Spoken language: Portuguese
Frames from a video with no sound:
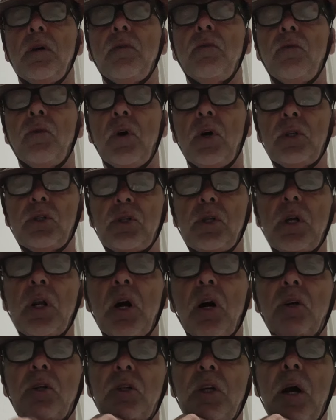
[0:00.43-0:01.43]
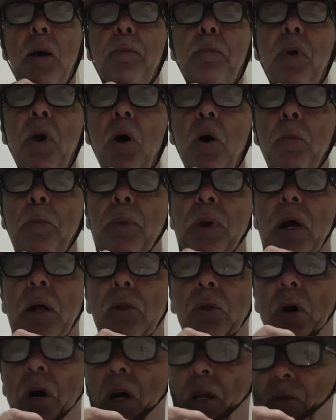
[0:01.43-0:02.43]
Vou tirar o chapéu para
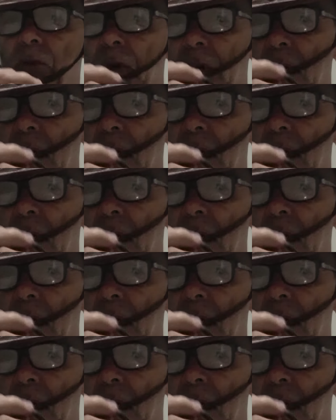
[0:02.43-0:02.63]
nós